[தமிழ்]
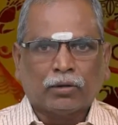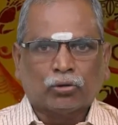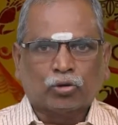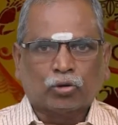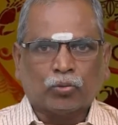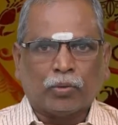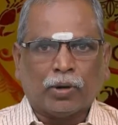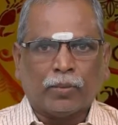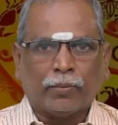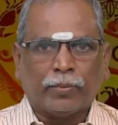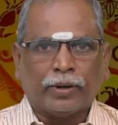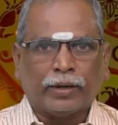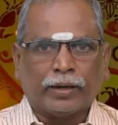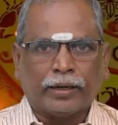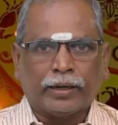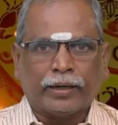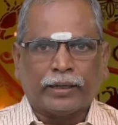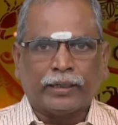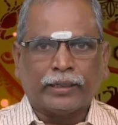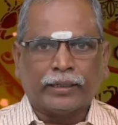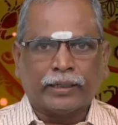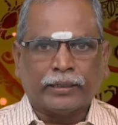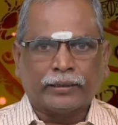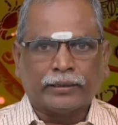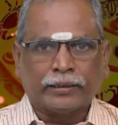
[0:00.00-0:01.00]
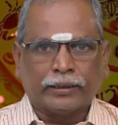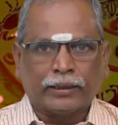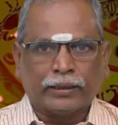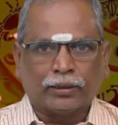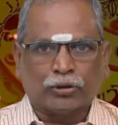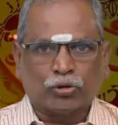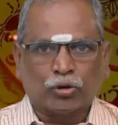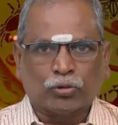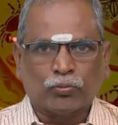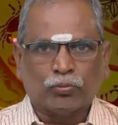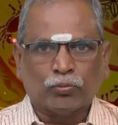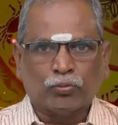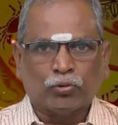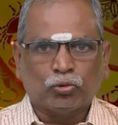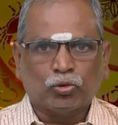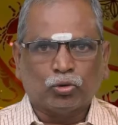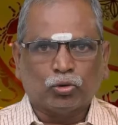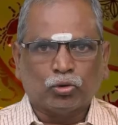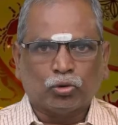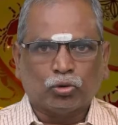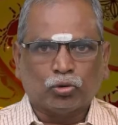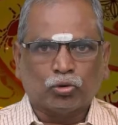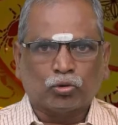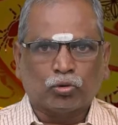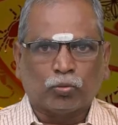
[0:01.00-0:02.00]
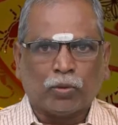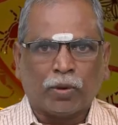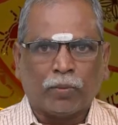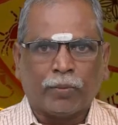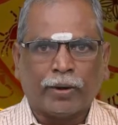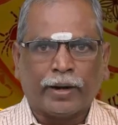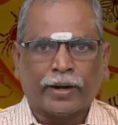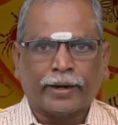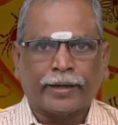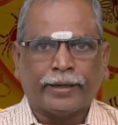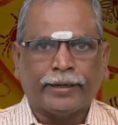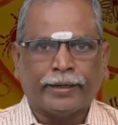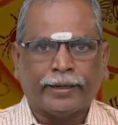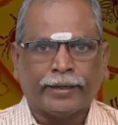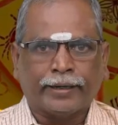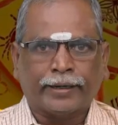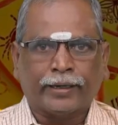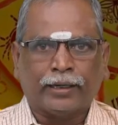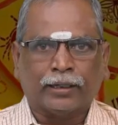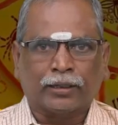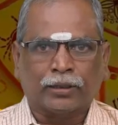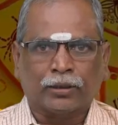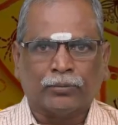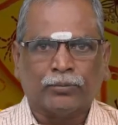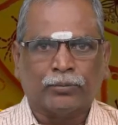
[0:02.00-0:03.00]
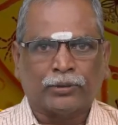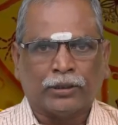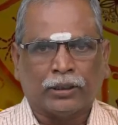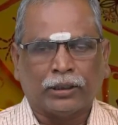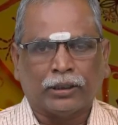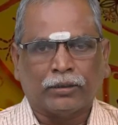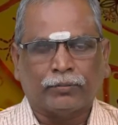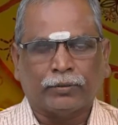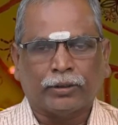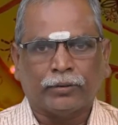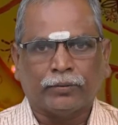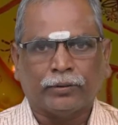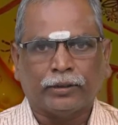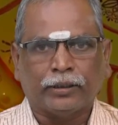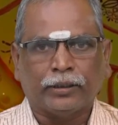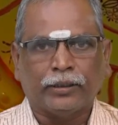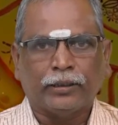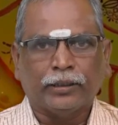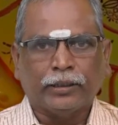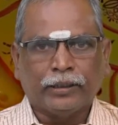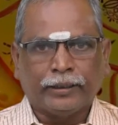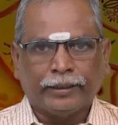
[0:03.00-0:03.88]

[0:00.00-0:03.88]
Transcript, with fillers: சுபமங்கல நிகழ்ச்சிகளுக்கும் சுபமான இடங்களுக்கும் சென்று வருவது